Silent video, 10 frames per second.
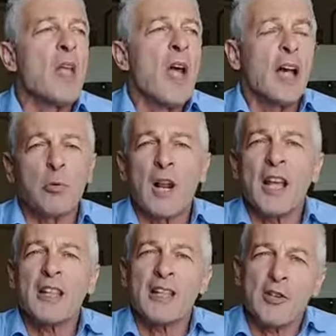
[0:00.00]
a
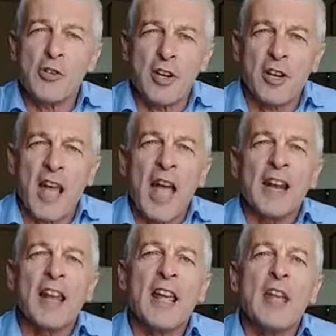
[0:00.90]
durata
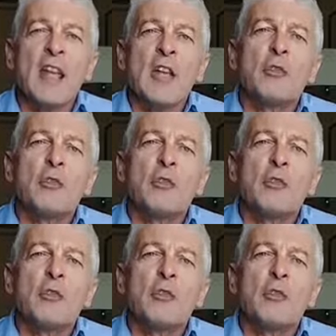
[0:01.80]
decennale,